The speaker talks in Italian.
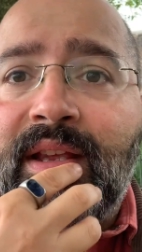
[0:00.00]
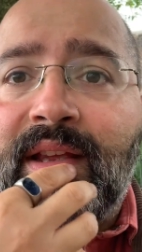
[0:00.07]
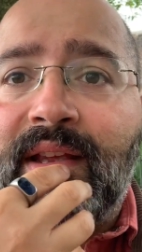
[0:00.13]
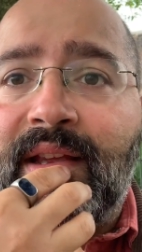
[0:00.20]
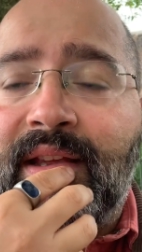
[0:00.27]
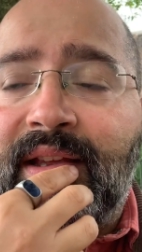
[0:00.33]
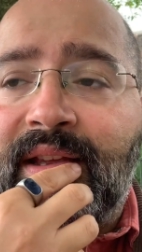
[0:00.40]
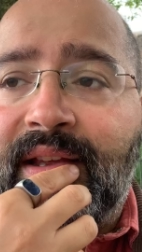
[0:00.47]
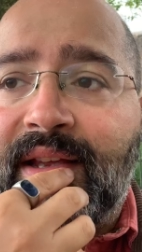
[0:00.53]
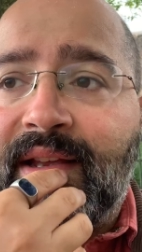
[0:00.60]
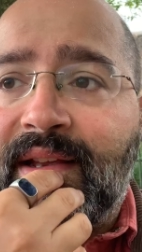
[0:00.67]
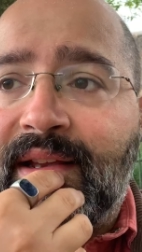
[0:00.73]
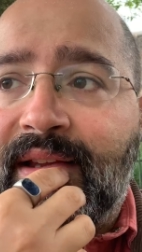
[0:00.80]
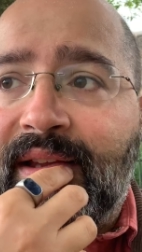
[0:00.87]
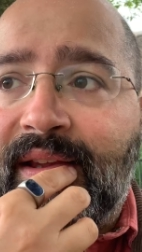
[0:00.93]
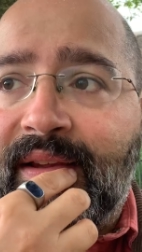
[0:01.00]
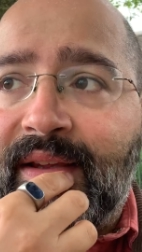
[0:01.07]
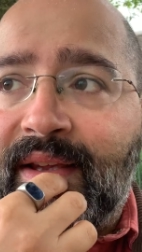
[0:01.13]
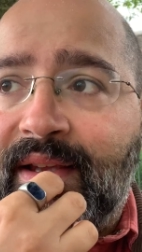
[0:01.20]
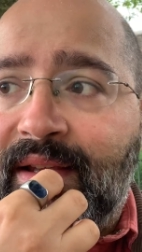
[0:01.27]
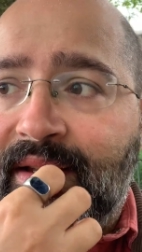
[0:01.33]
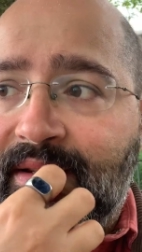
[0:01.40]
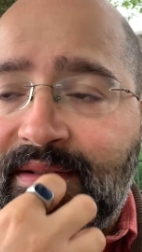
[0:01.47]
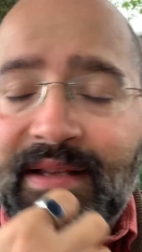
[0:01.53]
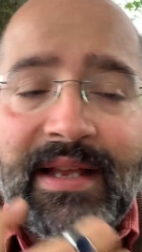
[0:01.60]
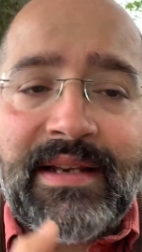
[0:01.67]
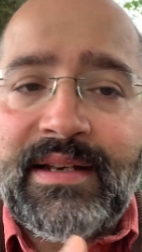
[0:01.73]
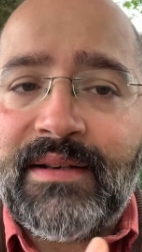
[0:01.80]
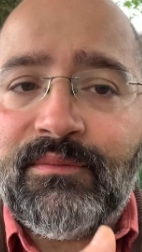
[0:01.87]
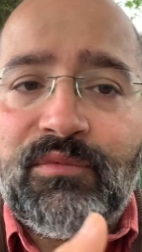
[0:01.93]
eh, che eh, sta
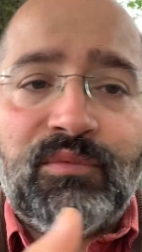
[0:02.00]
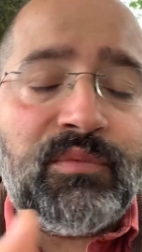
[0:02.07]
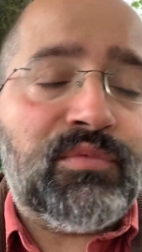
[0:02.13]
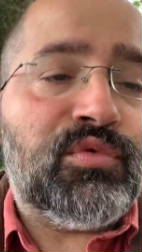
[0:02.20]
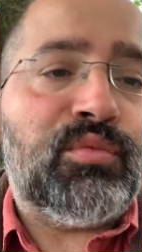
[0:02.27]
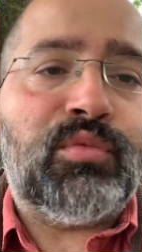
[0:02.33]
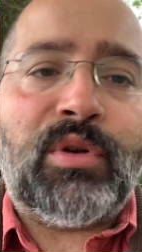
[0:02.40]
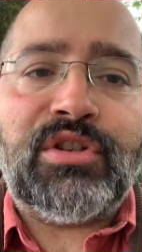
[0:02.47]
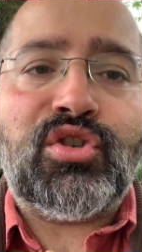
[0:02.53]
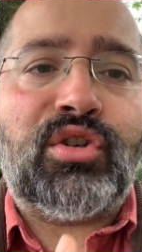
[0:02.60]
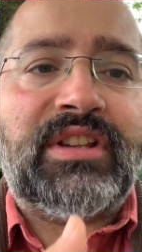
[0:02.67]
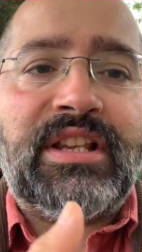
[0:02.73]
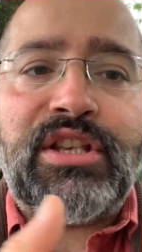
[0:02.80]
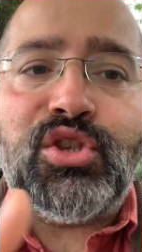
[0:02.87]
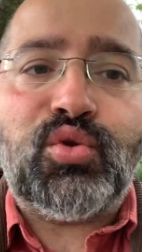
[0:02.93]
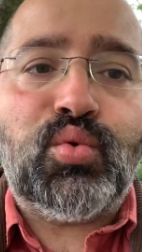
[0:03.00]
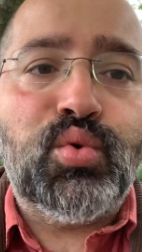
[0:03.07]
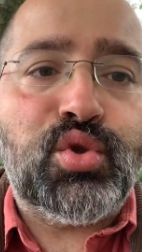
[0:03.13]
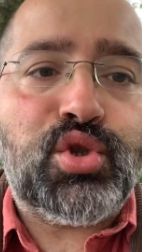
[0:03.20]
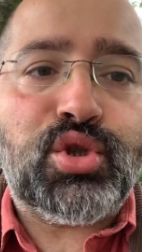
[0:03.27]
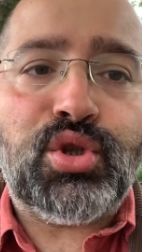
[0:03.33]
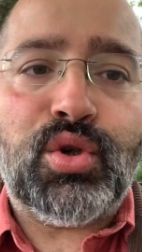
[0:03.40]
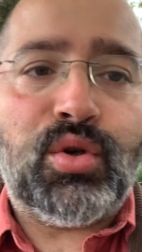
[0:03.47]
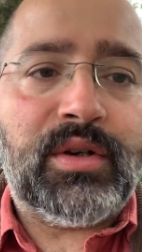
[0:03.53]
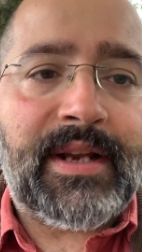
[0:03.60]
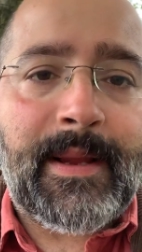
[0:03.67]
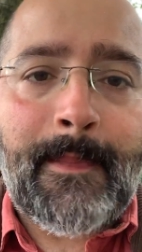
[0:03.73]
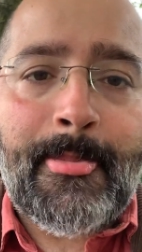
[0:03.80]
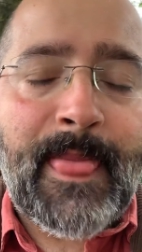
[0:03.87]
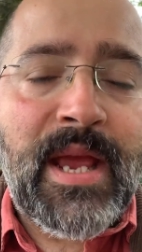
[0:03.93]
in una sorta di
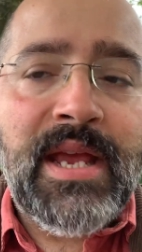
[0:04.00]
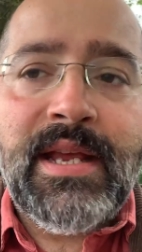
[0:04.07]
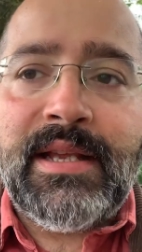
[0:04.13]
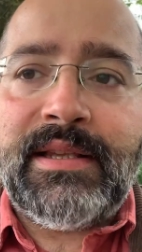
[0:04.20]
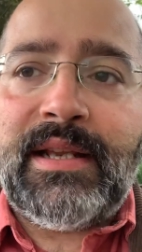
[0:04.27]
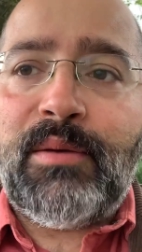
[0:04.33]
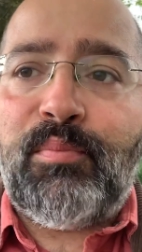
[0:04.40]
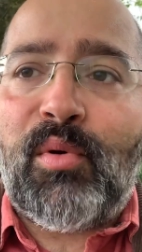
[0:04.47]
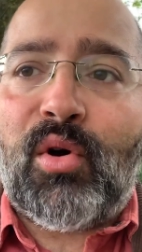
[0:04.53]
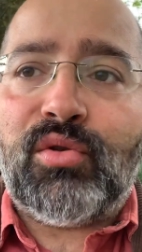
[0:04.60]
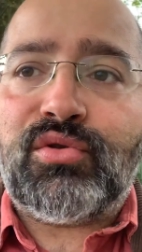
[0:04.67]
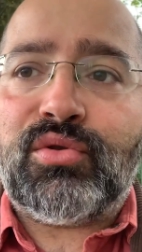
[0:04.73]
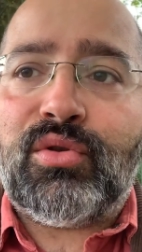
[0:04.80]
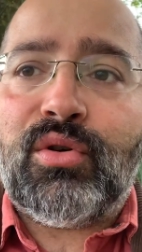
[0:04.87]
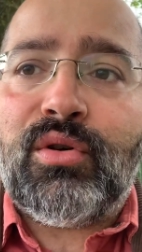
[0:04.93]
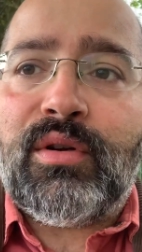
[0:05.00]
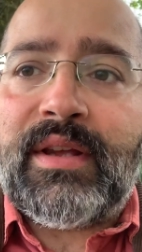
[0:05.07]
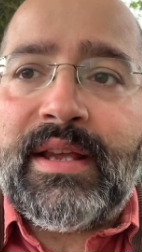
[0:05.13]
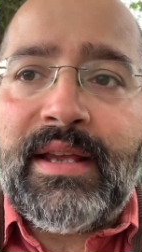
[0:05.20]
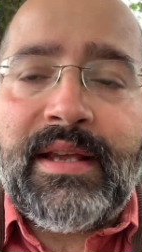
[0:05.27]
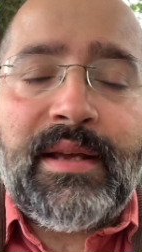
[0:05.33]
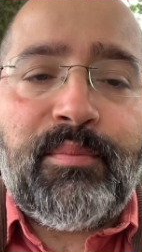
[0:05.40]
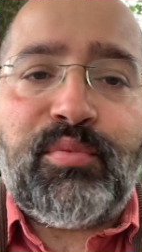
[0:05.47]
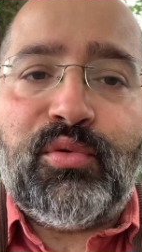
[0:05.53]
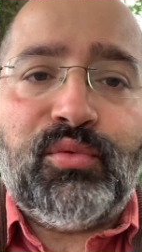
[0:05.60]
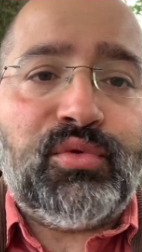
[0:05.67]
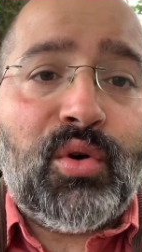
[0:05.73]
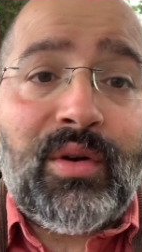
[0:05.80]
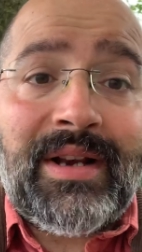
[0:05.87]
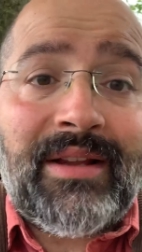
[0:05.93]
escursione nel bosco e, e,
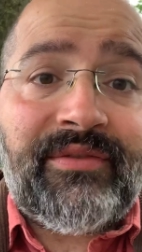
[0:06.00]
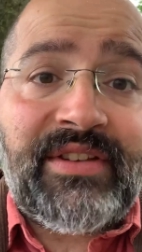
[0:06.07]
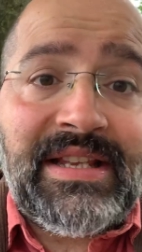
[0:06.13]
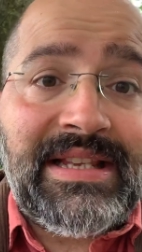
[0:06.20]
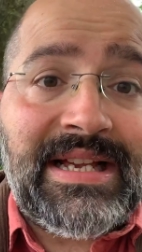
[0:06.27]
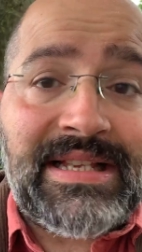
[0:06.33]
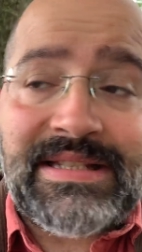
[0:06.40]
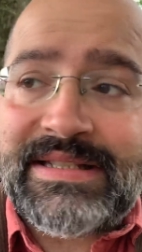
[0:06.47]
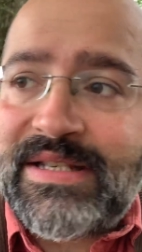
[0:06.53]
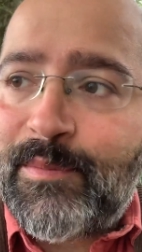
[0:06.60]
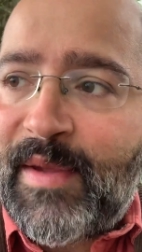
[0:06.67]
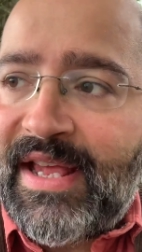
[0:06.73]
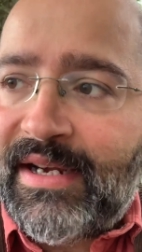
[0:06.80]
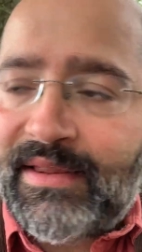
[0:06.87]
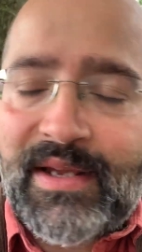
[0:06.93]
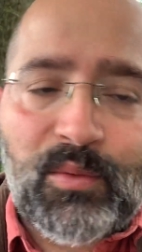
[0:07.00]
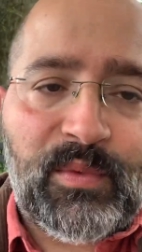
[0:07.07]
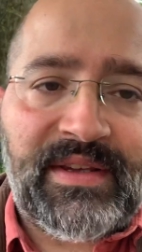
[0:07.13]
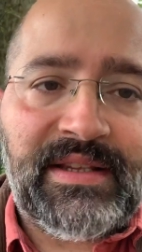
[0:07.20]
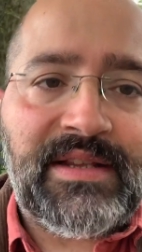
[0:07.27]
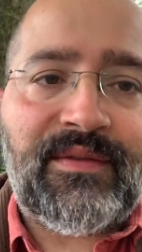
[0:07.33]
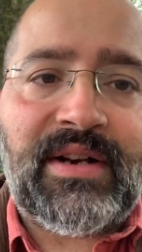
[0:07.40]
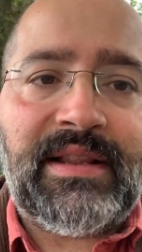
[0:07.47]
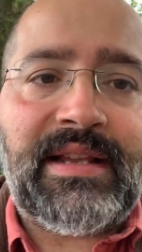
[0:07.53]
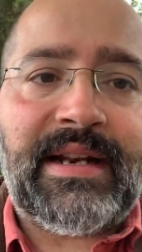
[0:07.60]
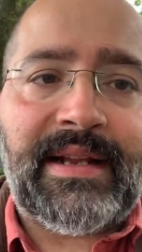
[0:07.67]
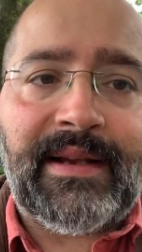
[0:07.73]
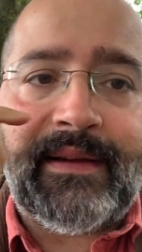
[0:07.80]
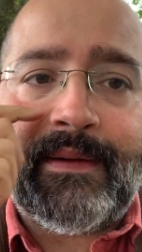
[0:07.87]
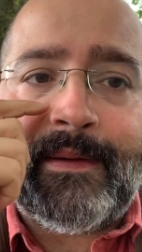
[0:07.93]
appunto la figlia si perde e quindi devono
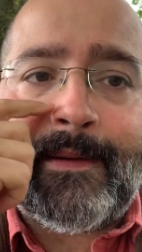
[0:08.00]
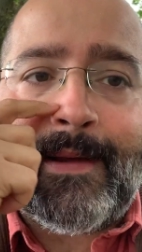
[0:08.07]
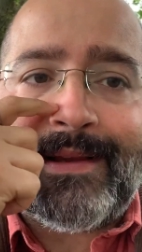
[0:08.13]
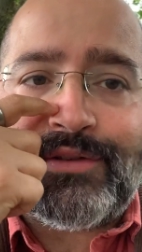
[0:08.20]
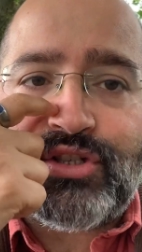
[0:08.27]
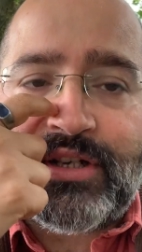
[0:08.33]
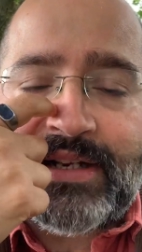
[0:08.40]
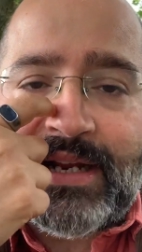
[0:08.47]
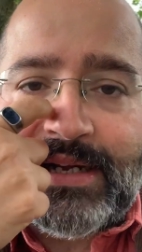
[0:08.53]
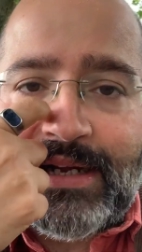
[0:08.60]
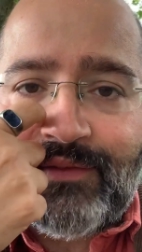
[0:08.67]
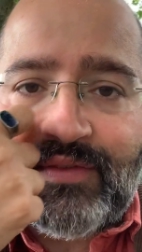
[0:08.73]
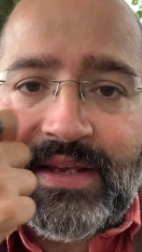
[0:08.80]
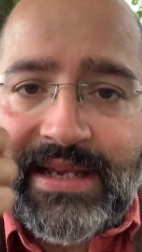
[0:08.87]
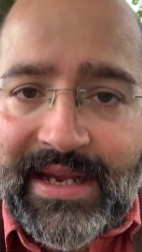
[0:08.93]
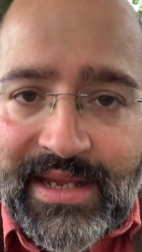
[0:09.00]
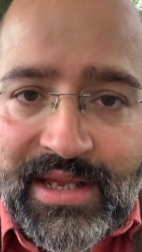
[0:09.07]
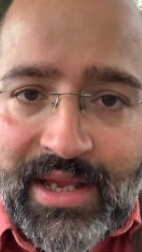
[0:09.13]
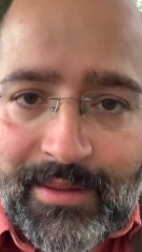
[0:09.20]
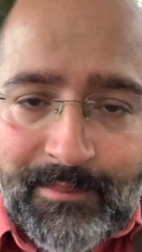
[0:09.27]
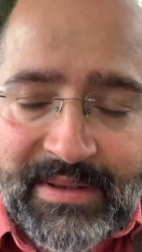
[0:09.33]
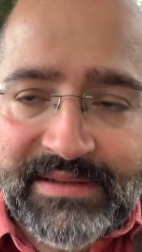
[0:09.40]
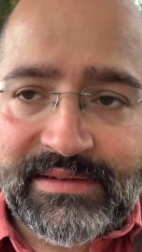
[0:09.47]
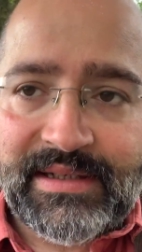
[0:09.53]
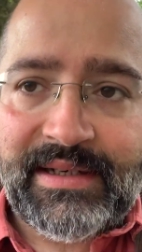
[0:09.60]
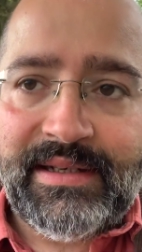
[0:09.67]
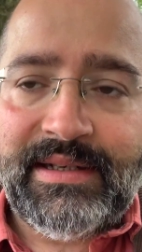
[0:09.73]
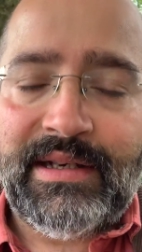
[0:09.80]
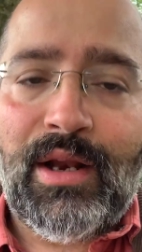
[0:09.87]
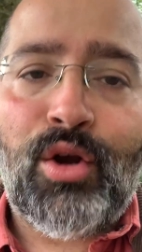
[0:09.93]
andare eh, a cercare la figlia mentre
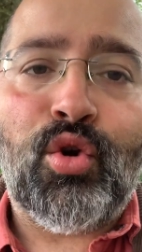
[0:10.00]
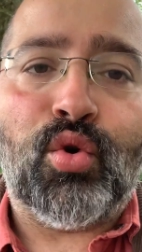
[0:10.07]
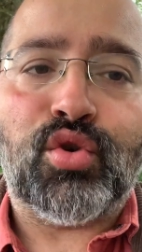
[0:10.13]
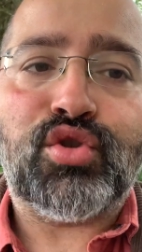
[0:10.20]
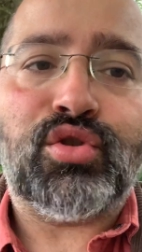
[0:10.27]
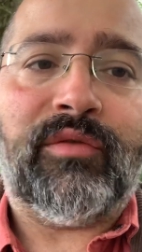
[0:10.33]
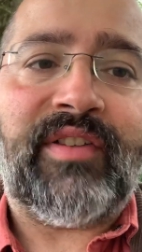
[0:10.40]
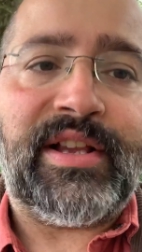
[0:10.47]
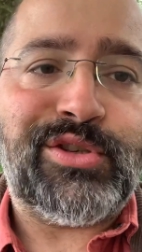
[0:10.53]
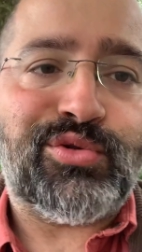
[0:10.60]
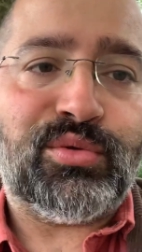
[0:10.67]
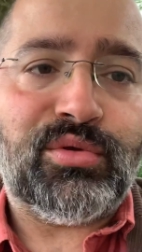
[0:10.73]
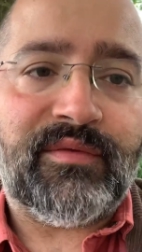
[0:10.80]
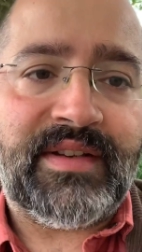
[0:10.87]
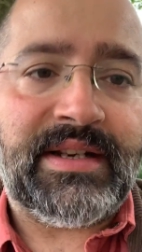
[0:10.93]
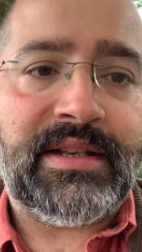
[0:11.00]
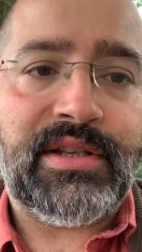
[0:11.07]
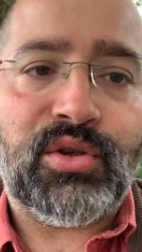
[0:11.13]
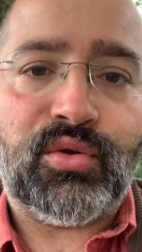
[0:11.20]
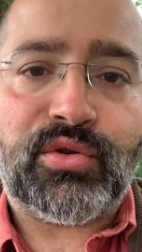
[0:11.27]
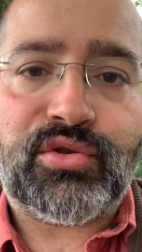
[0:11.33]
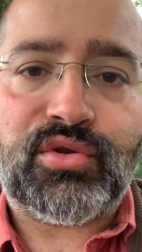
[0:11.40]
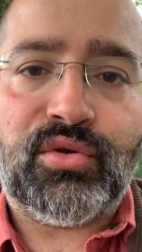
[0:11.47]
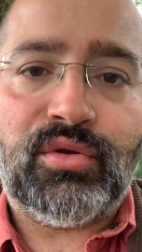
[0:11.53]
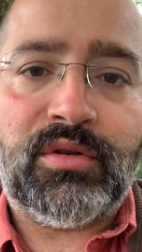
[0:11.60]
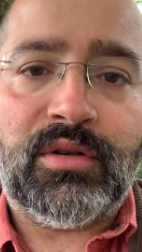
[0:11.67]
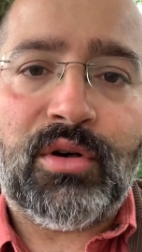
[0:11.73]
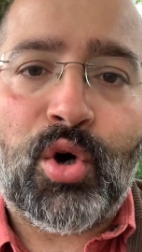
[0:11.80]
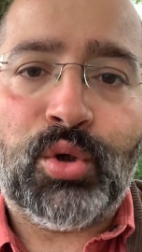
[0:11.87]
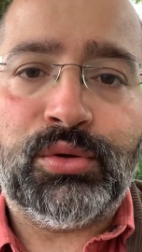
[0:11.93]
l'orso fa il suo dovere di orso
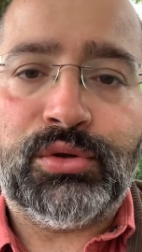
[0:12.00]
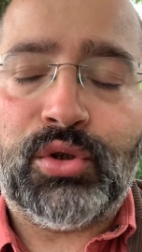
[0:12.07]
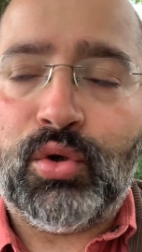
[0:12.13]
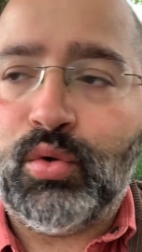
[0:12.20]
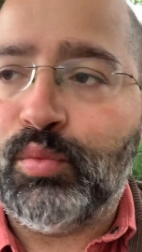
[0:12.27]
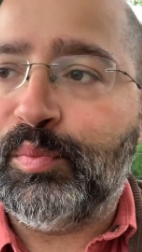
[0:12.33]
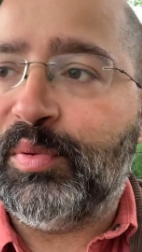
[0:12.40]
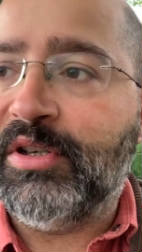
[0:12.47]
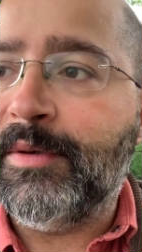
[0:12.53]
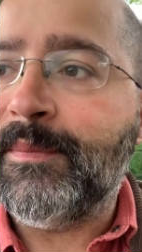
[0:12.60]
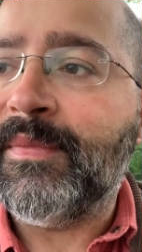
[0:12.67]
on dope.